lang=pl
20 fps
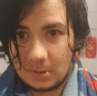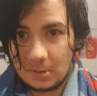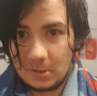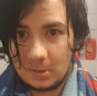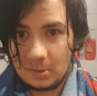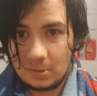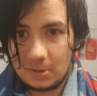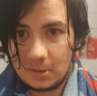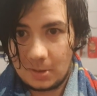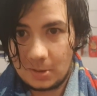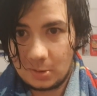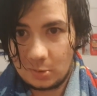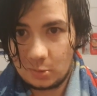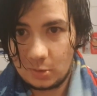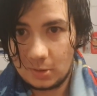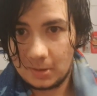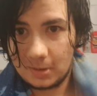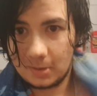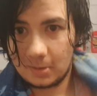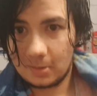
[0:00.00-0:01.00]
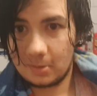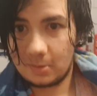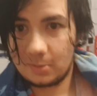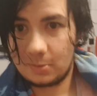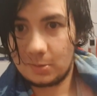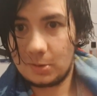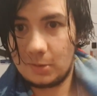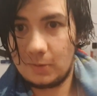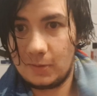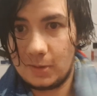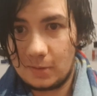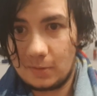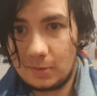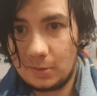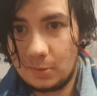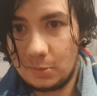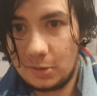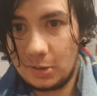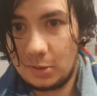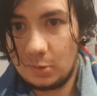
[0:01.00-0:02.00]
I tutaj coś ładnego, w przeciwieństwie
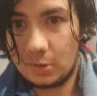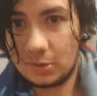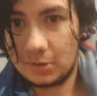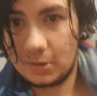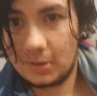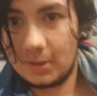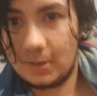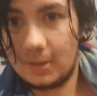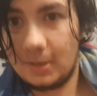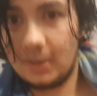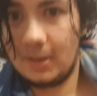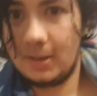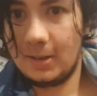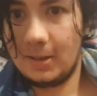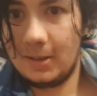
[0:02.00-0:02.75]
do mojej łazienki.